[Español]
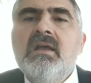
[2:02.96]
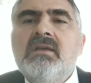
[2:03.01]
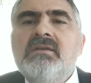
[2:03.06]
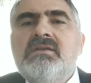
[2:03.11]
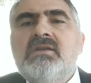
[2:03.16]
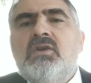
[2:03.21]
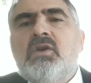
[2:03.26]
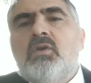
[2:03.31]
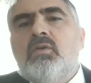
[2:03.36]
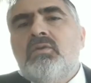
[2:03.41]

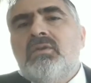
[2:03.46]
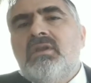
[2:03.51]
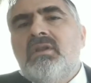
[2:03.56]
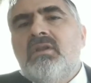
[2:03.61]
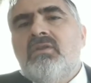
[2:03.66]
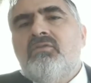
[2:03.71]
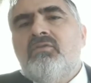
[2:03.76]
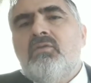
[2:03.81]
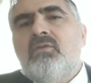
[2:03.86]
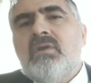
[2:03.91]
sino que
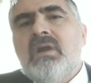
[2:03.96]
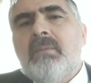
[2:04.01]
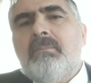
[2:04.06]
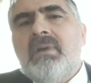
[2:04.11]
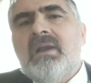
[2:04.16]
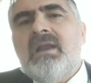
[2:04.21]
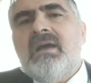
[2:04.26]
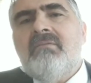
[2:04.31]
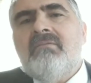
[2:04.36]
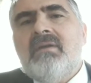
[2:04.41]
utilizó una
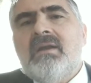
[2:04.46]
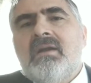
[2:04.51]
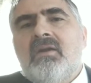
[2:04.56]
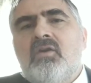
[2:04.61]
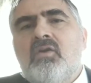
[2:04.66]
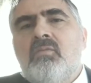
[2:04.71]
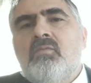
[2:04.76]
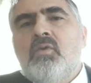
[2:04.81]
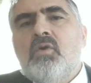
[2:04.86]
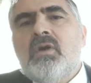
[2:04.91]
palabra
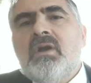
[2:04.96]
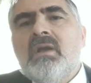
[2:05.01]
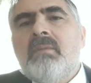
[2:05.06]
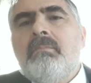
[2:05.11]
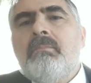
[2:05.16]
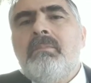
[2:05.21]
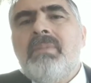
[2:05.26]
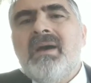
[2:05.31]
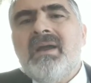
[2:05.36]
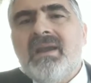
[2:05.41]
como que
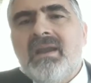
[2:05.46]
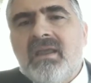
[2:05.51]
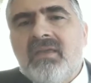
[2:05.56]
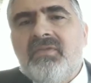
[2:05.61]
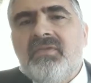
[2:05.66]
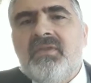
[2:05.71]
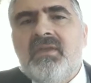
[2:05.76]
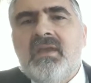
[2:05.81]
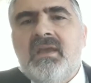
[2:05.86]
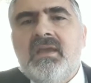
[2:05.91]

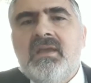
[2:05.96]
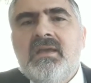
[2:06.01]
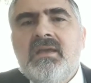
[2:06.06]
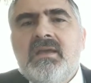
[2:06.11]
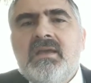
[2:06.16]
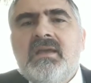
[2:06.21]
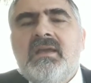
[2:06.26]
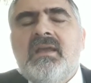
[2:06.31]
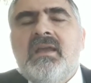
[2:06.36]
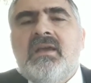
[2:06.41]
parece
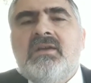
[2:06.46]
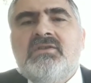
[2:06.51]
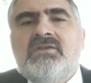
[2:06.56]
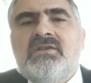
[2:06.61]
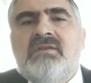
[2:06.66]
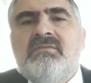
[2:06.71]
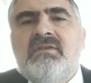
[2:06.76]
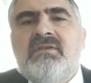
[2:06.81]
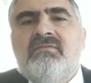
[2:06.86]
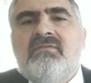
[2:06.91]
que
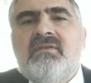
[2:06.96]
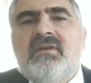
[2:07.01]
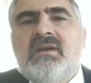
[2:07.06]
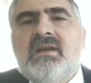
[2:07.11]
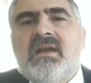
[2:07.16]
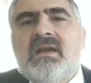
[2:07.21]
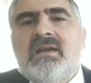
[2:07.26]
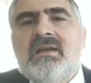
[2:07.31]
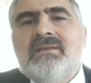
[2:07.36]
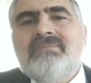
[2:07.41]
Hashem
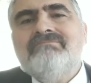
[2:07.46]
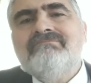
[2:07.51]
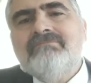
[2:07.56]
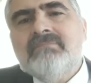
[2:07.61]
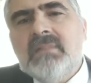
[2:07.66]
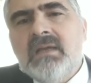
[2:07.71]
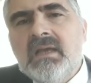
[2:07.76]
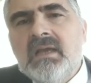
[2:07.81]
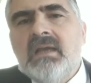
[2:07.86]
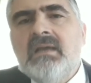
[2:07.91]
Baraj
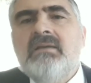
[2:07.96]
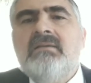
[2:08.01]
eh,